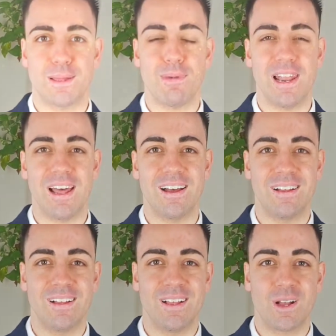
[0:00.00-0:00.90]
è bella.
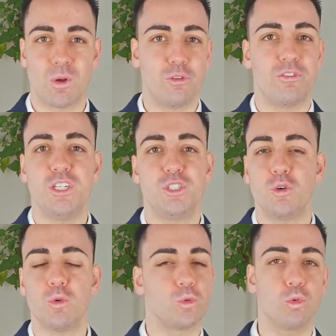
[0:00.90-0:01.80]
Quando finisce
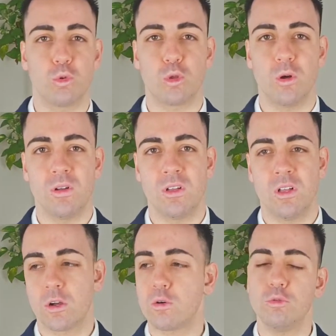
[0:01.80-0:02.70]
un tutto,
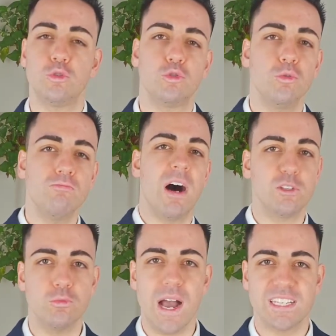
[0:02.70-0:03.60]

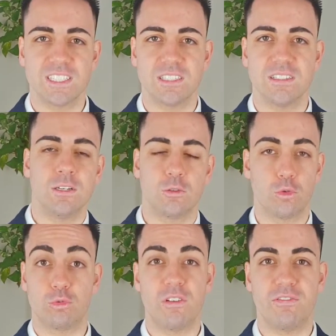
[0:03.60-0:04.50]
consumadum est,
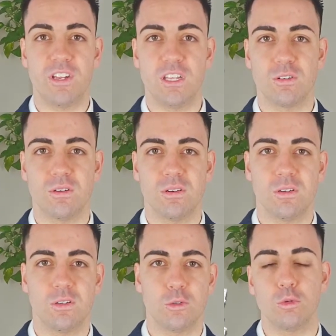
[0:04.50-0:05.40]
tutto è finito,
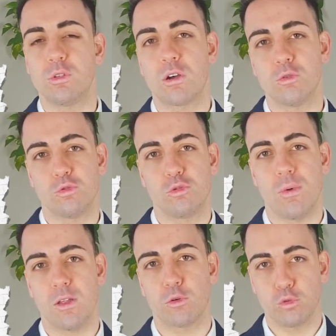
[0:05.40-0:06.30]
tutto è
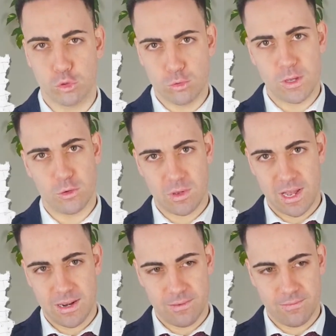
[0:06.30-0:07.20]
consumato, consumato
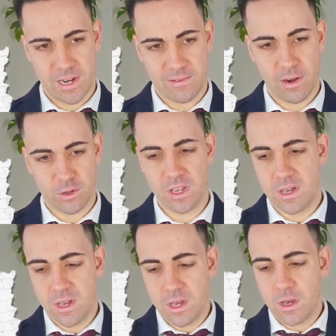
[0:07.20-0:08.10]
a, livello di
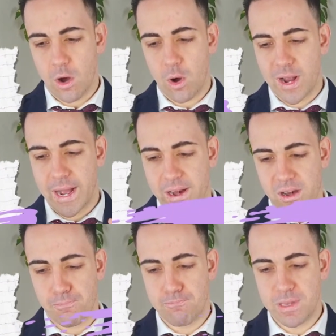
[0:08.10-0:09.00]
ho
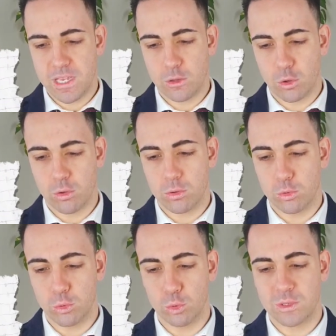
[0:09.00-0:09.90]
carpito
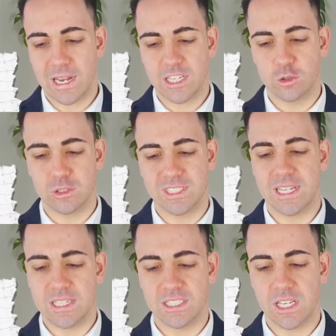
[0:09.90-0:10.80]
tutta la
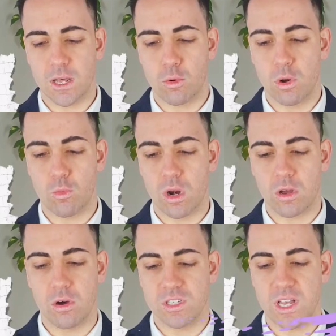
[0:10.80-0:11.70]
sostanza da quel
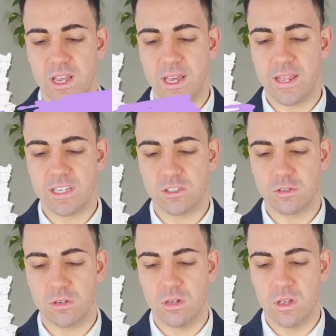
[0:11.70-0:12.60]
qualcosa e
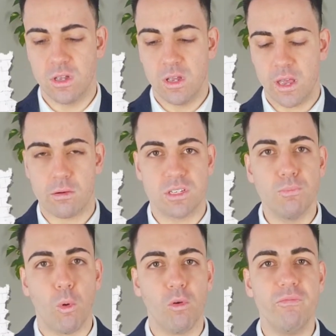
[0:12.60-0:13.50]
adesso è quasi
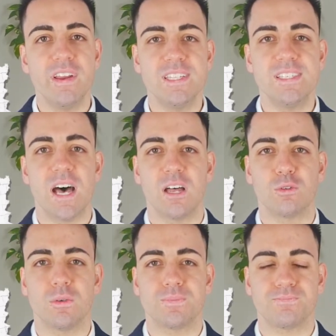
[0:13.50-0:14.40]
polverizzato.